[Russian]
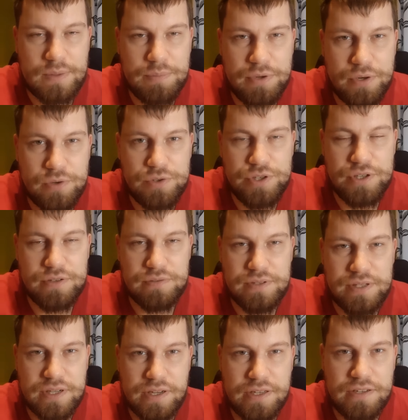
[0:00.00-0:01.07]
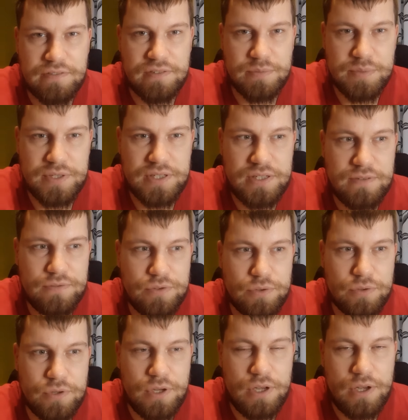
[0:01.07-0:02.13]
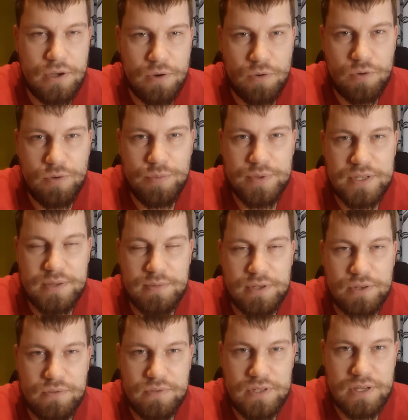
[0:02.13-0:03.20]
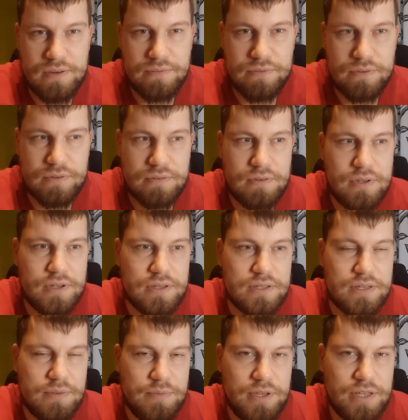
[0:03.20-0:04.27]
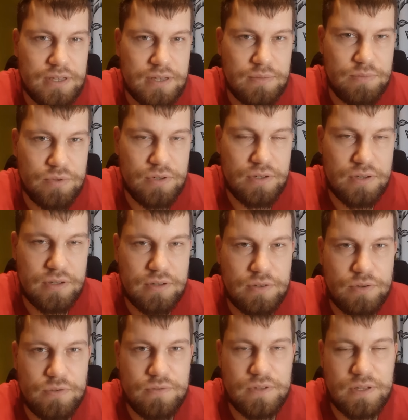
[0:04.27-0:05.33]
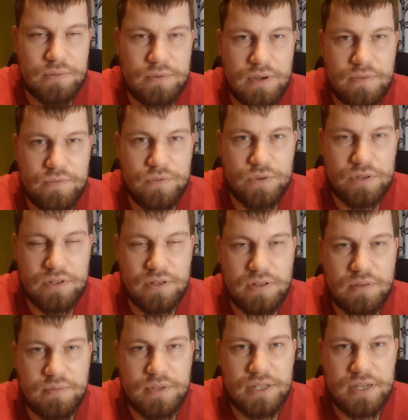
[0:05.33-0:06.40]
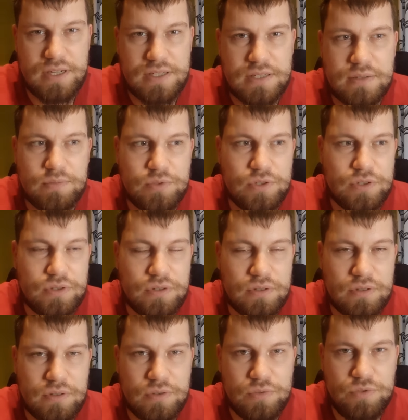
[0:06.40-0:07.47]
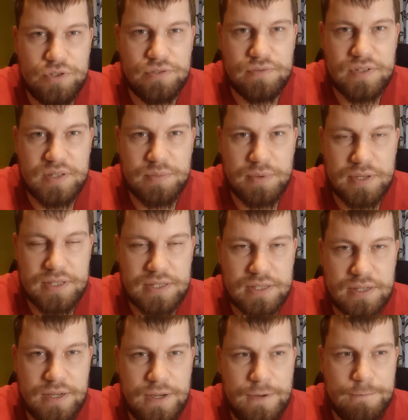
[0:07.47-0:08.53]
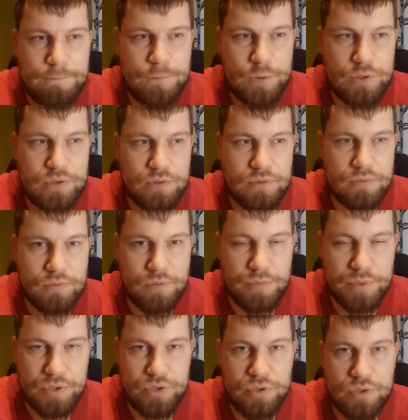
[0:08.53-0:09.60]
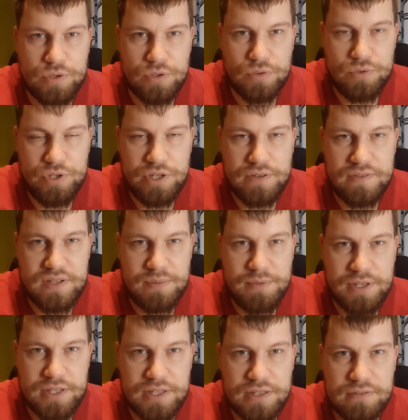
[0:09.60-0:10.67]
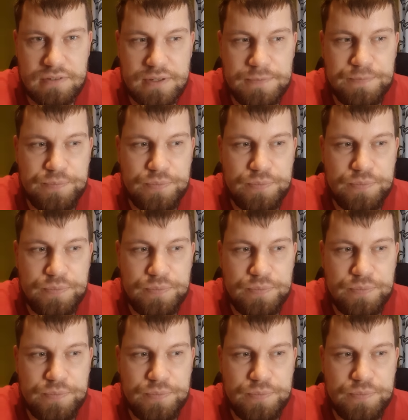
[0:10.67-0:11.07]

переключить его с негатива на позитив, что он купит себе новый телефон, заменит на более новые там комфортные матрасы и будет э, лучше высыпаться. То есть он купит что-то лучшее взамен этого,